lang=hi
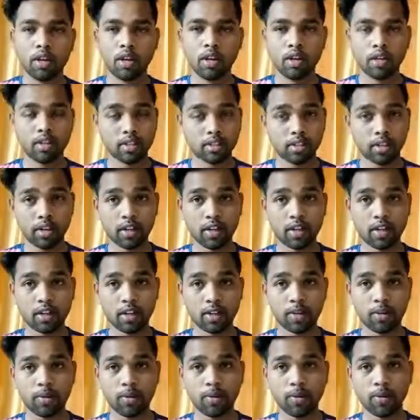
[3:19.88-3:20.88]
स्टडी
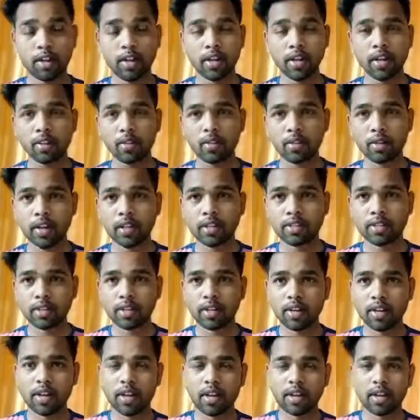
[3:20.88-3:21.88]
करते हो ठीक है तो गाइस
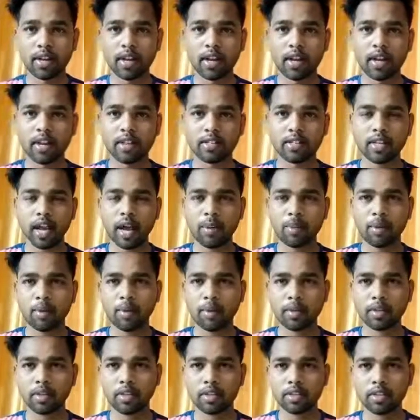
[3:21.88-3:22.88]
कहीं ना कहीं गाइस आपके
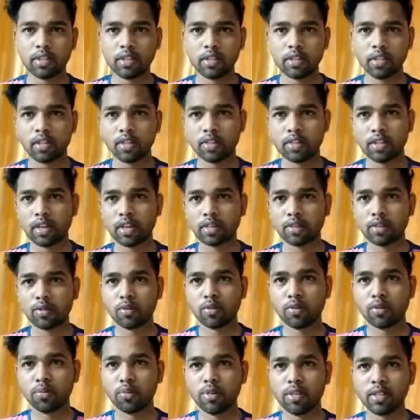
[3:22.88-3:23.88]
पास अच्छे अच्छे खासे
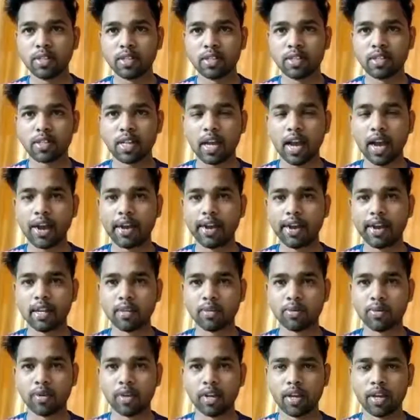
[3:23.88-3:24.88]
कुछ बिजनेस आइडियाज
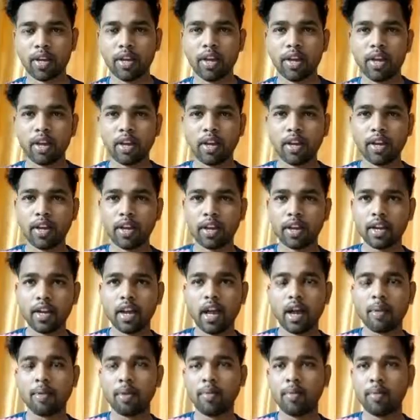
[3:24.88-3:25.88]
हो गए कहीं ना कहीं
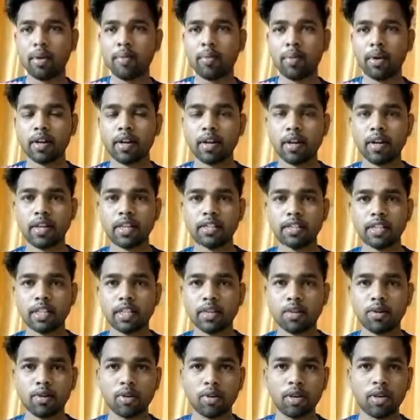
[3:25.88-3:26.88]
आप इम्प्लीमेंट करना चाहते
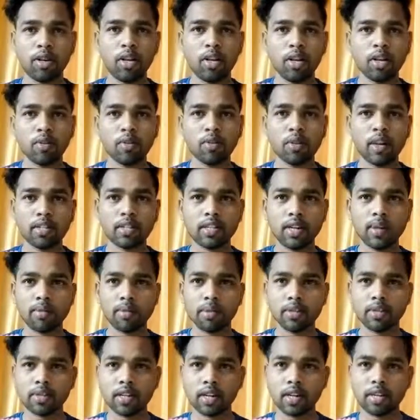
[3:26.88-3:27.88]
हो तो गाइस आप
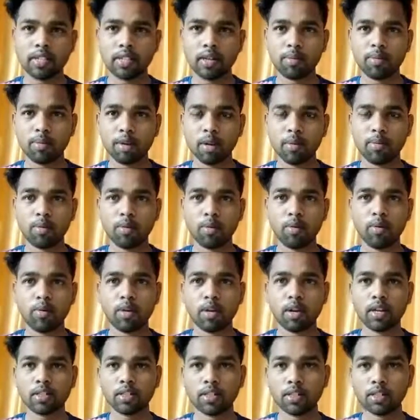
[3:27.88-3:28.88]
किस तरह से मतलब लोगों
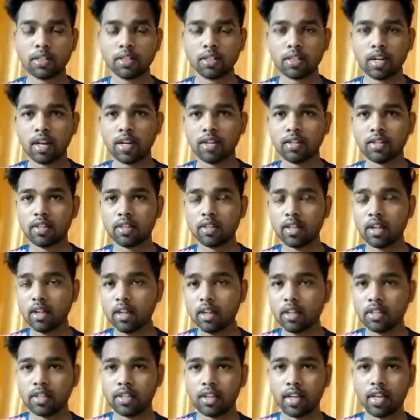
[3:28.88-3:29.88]
के साथ
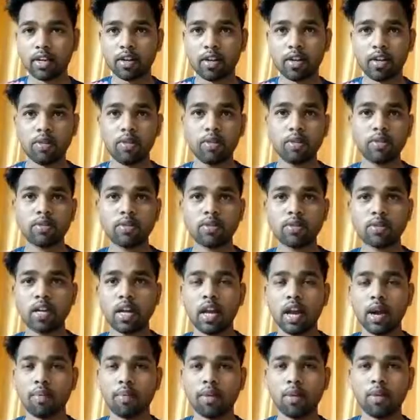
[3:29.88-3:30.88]
शेयर करो और उससे
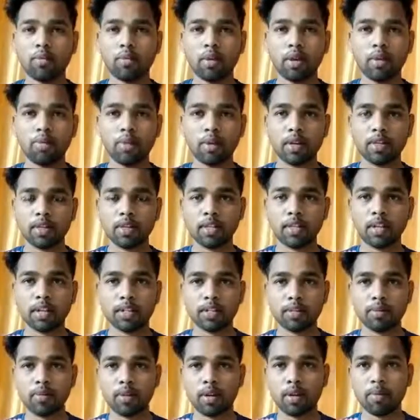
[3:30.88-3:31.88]
आपको मतलब अच्छी
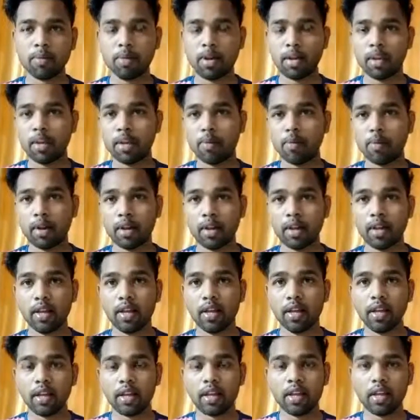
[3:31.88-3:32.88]
खासे मतलब ये मिले
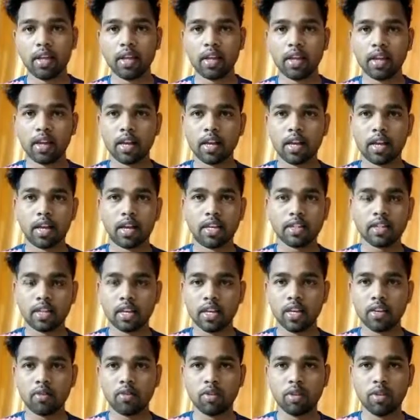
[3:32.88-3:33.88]
कि ये करना
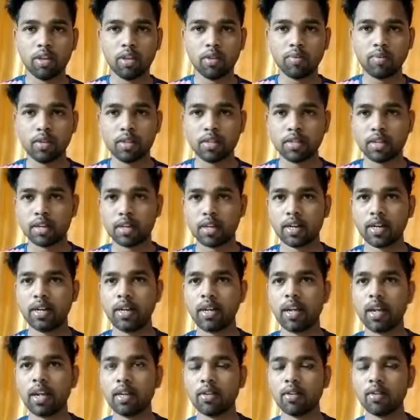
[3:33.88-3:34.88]
चाहिए तो ये बेस्ट
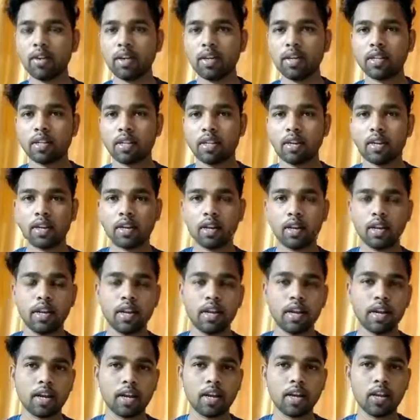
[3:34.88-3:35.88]
रहेगा तो गाइस कहीं
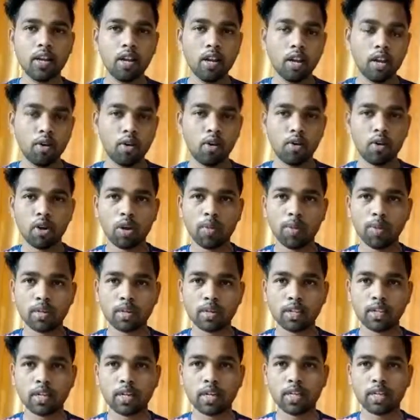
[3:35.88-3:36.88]
ना कहीं लोगों के पास
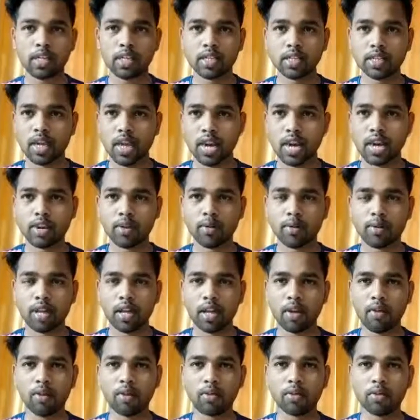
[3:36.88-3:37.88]
अच्छा खासा टैलेंट होता
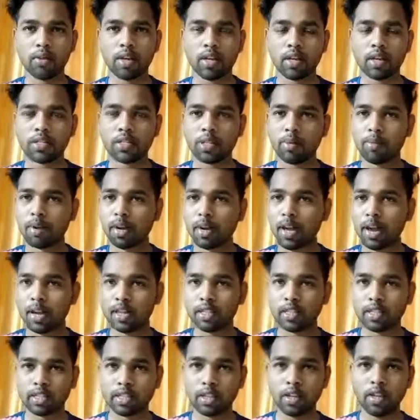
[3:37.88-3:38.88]
है और दुनिया के सामने लाना
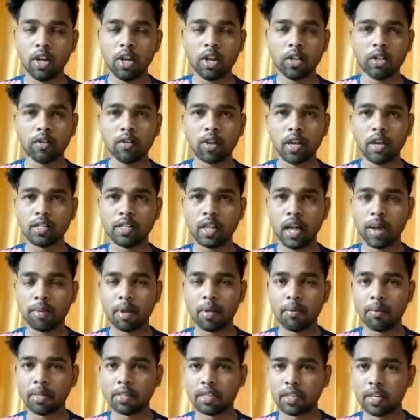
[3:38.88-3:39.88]
चाहते हैं तो गाइस आपके
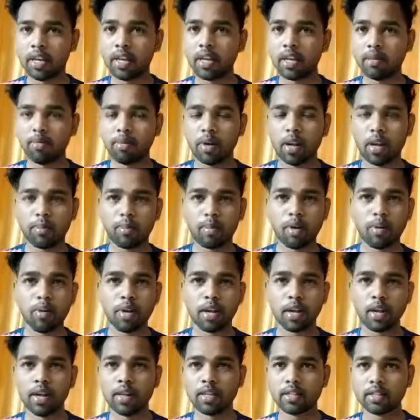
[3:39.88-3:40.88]
पास ये एक प्लेटफॉर्म है
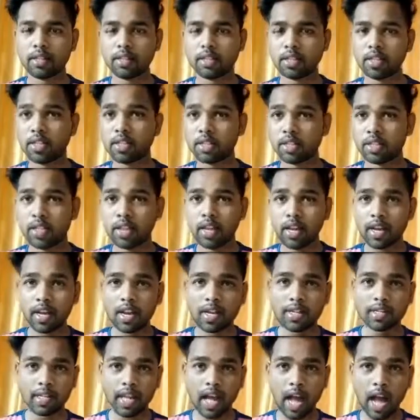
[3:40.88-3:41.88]
गाइस इसके जरिए
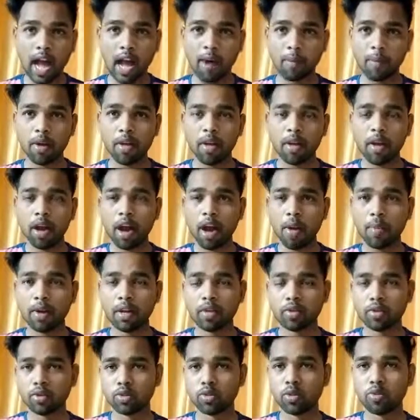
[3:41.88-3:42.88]
गाइस आप अपना
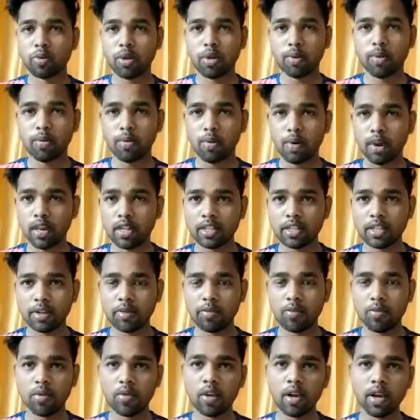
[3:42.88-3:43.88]
जो मतलब नॉलेज है
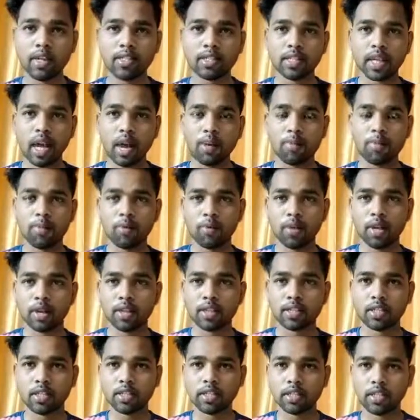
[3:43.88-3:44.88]
वो गाइस आप दुनिया के
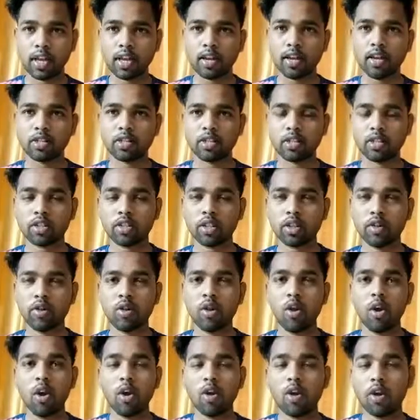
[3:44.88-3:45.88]
साथ शेयर कर सकते हो
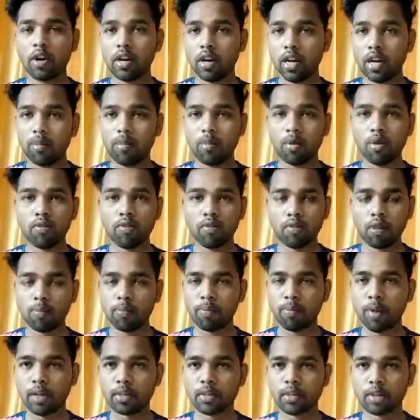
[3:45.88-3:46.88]
और नेम और फेम
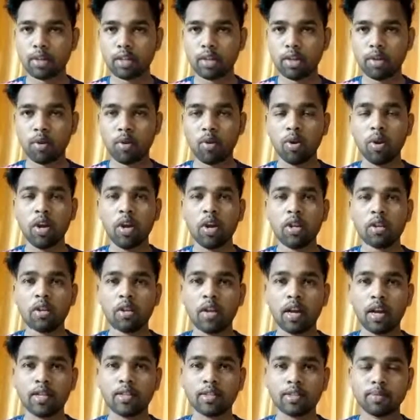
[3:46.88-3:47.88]
पा सकते हो तो
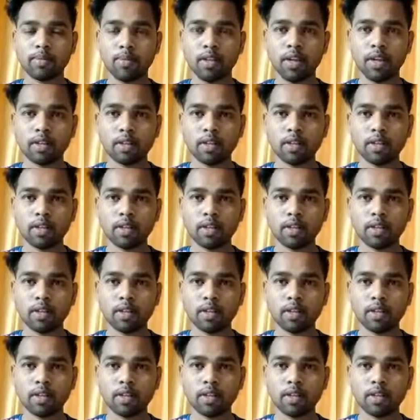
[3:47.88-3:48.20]
गाइस मैं